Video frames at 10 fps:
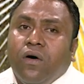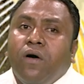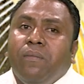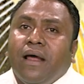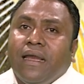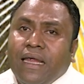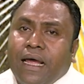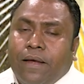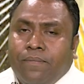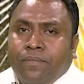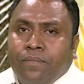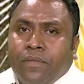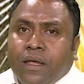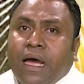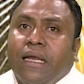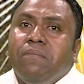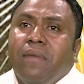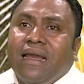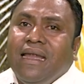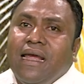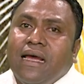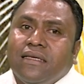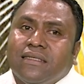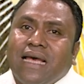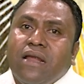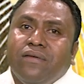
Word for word: maria Kata Maria, sainura